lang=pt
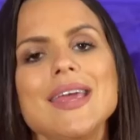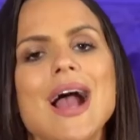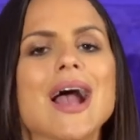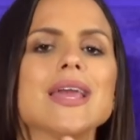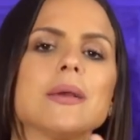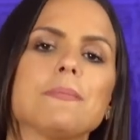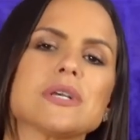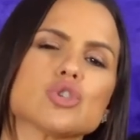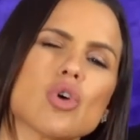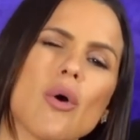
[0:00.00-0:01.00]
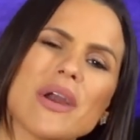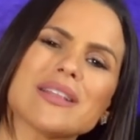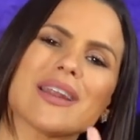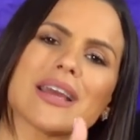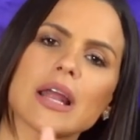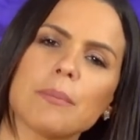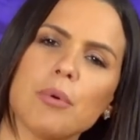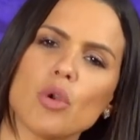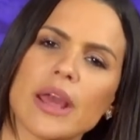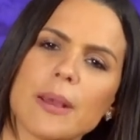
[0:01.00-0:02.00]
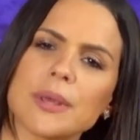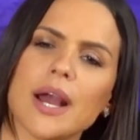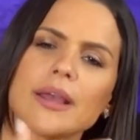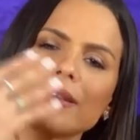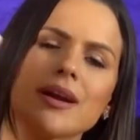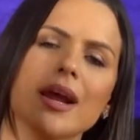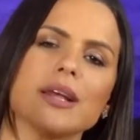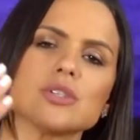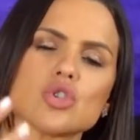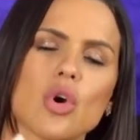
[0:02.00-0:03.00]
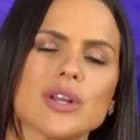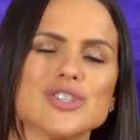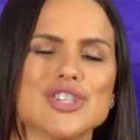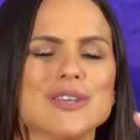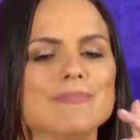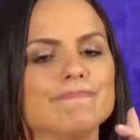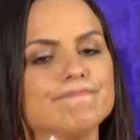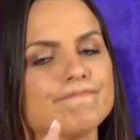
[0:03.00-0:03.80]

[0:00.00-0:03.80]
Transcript: E aí, pessoal, entra aquela polêmica, entra aquela história de,